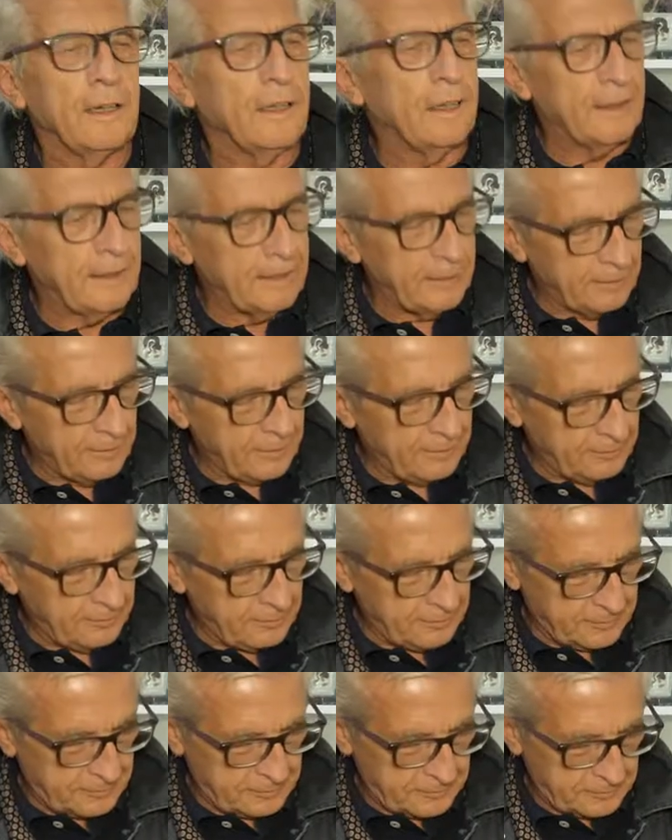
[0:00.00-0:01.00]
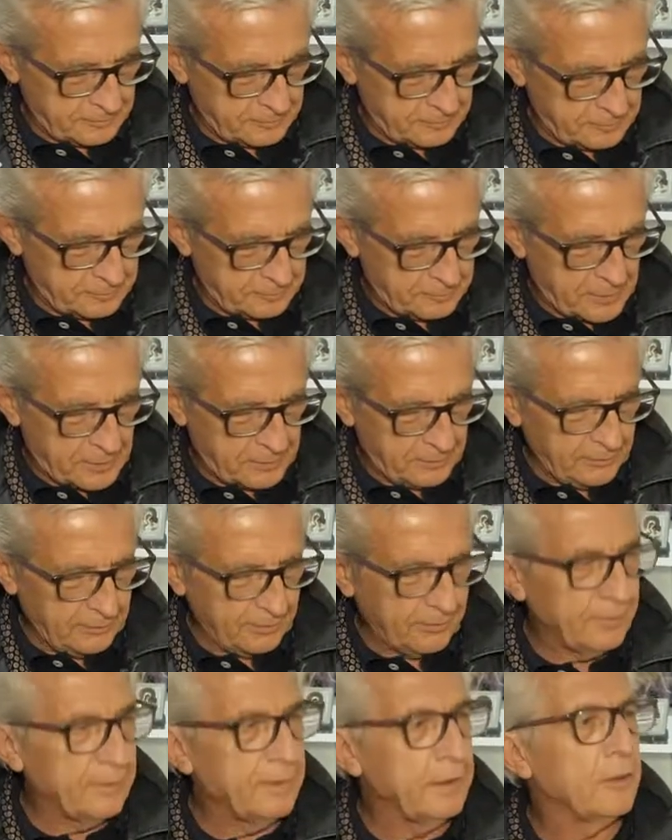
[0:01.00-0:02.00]
Ein Mann
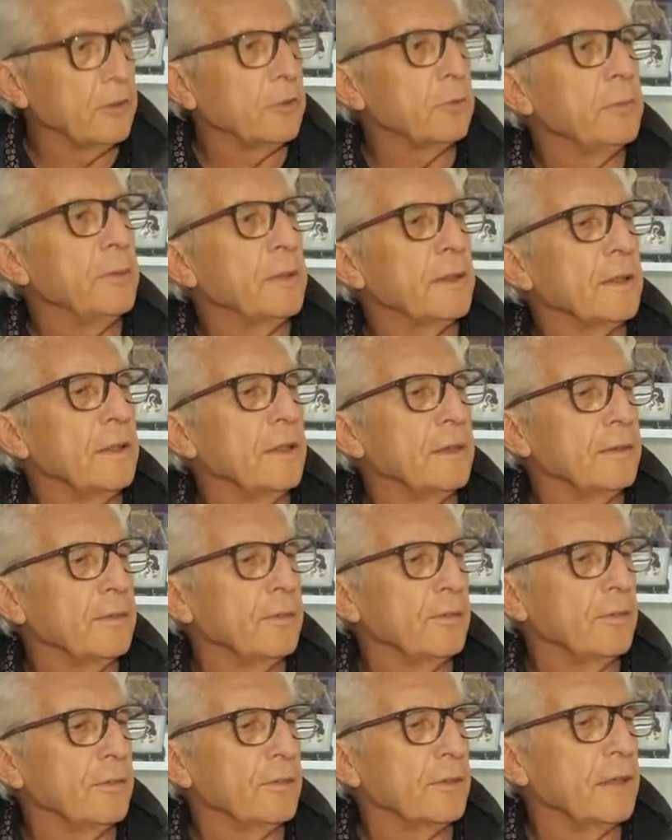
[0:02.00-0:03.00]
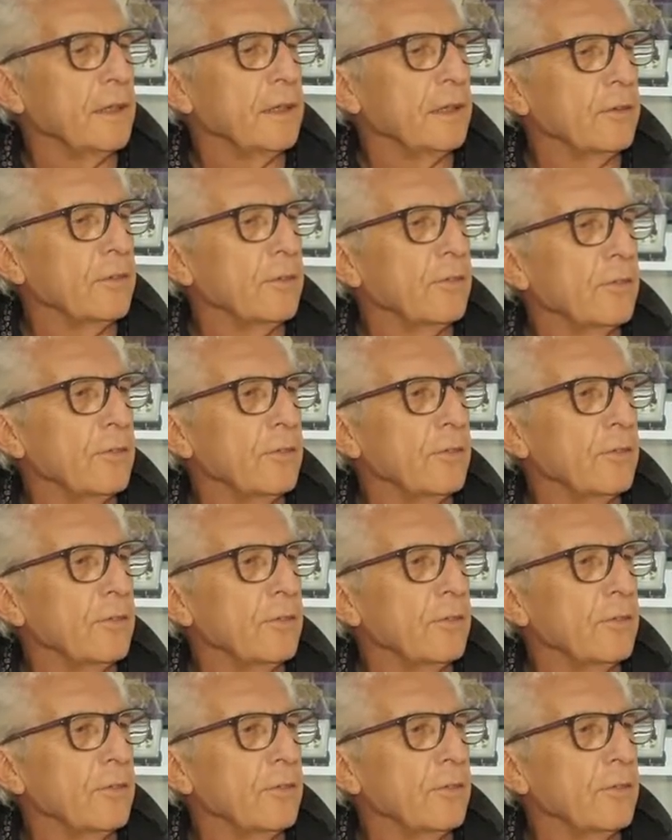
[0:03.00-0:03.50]
aus Riegersburg hat dieses Kreuz